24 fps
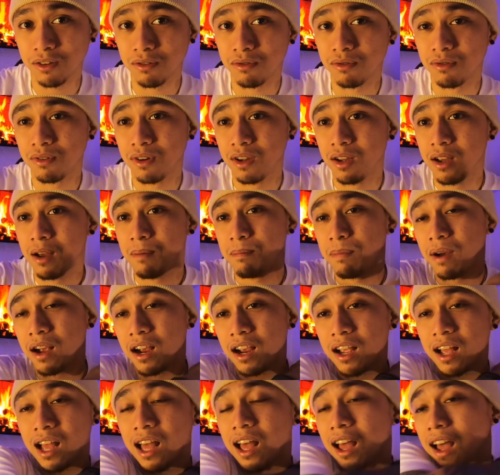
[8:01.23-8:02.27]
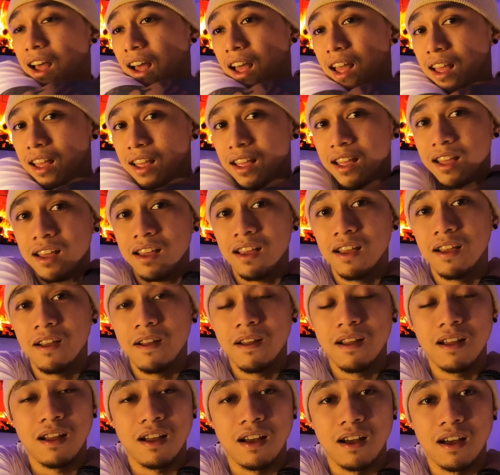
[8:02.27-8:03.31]
yung pagka
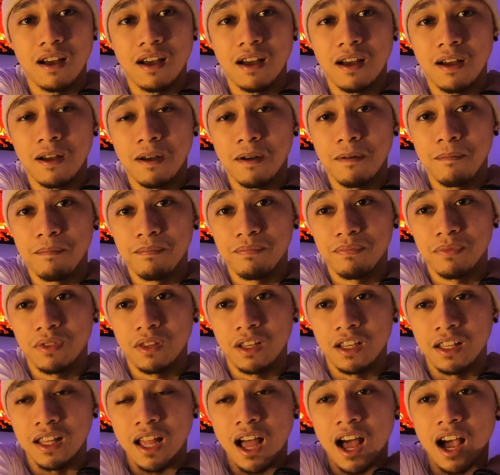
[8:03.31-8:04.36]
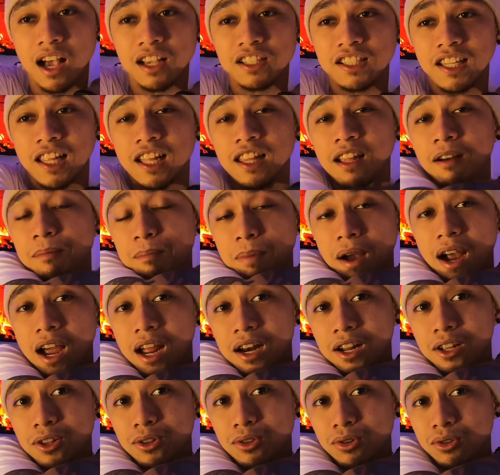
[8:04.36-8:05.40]
uh, hinahag sila ng
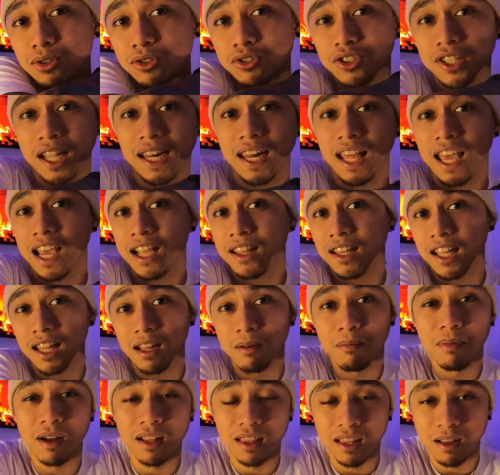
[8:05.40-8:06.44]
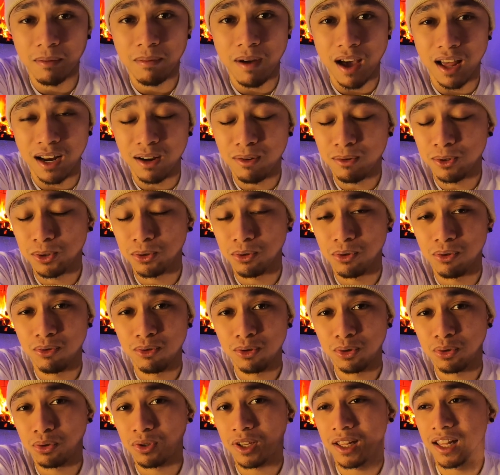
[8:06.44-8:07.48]
pagganito yung sa leeg nila banda pare. Gustong
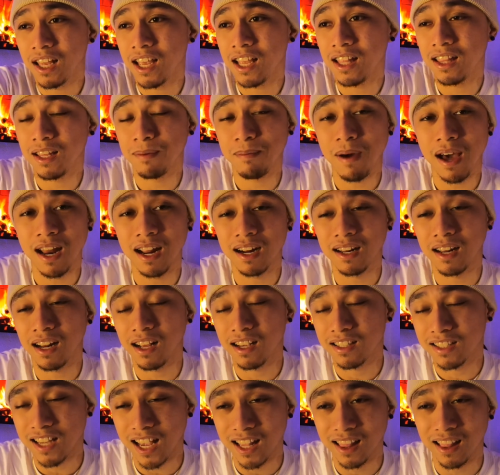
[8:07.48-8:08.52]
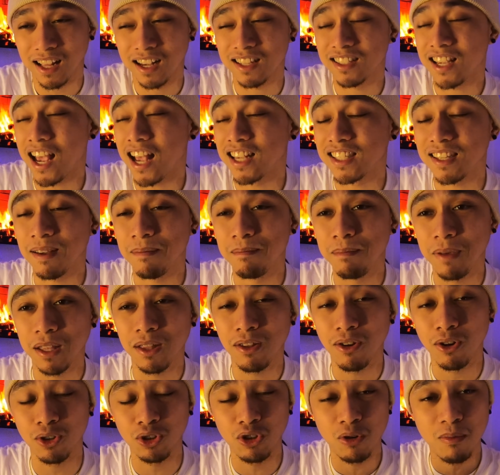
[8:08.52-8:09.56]
gusto nila yun. Eh. Parang nagsa, nagsasubmit
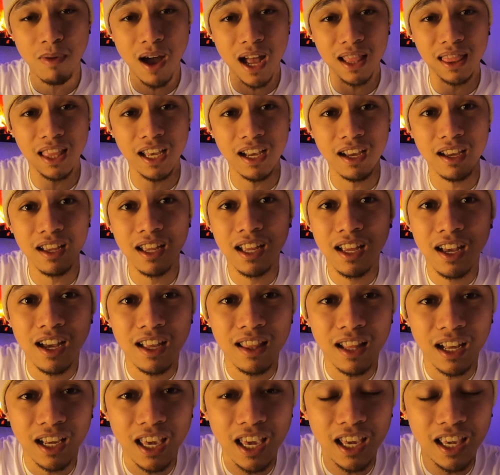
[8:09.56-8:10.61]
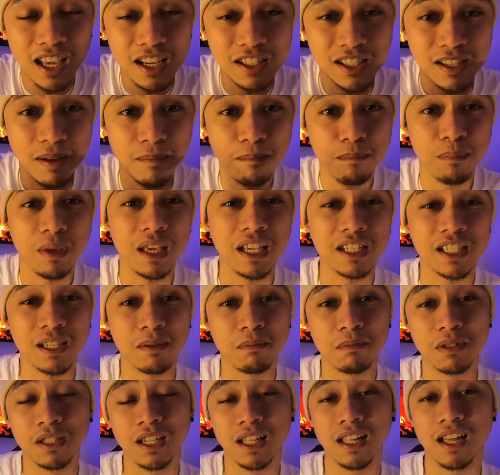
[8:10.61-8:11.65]
automatic. Nagiging
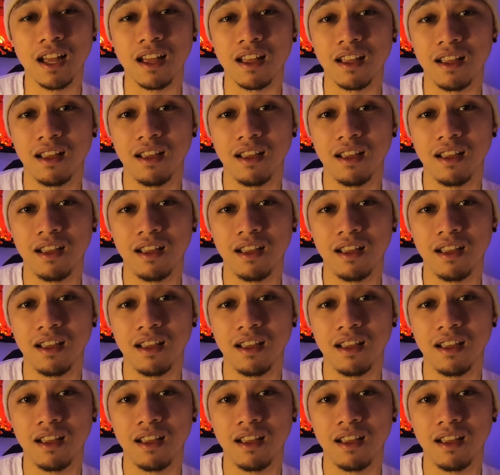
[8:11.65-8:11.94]
submissive sila.